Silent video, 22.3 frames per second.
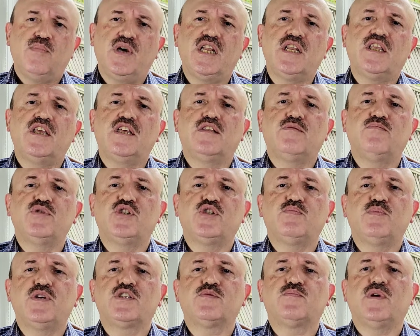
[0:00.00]
Ben
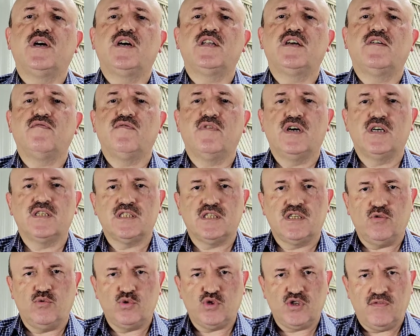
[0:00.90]
75 bayram
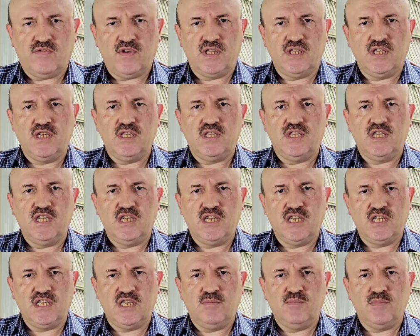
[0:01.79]
vaazını Hoca Efendi'nin
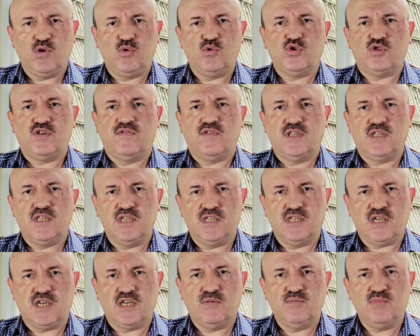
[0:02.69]
dinlediğimde Hoca
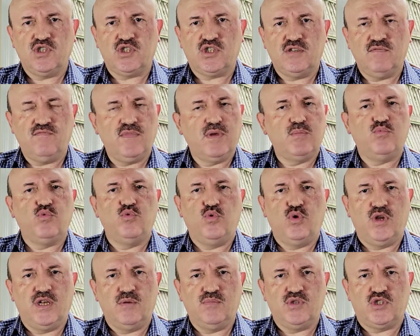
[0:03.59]
Efendi'yi tanımıştım ve
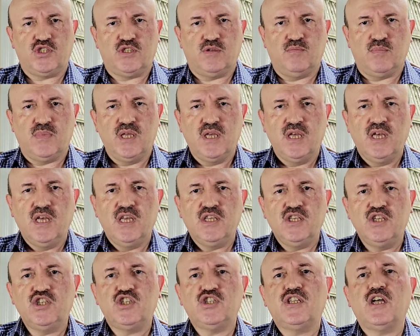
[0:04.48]
büyülenmiştim.
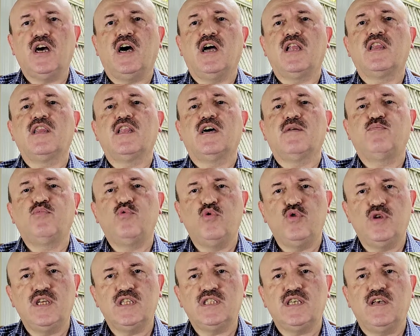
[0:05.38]
İşte Allah
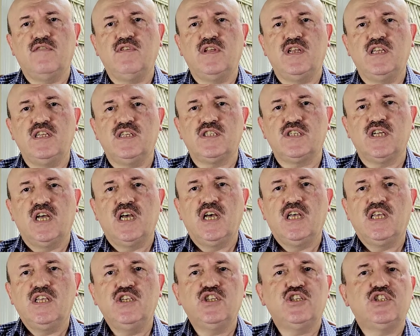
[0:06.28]
böyle sevilir,
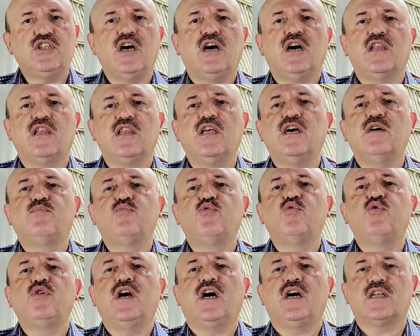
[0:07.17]
işte Allah
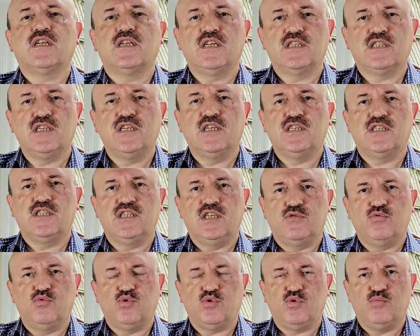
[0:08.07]
böyle anlatılır
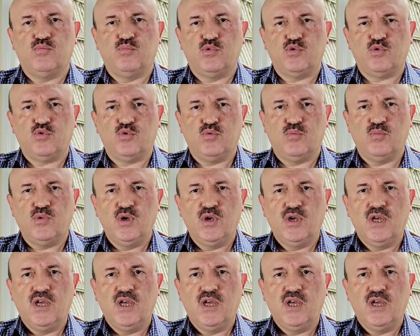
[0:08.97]
diye düşünmüştüm.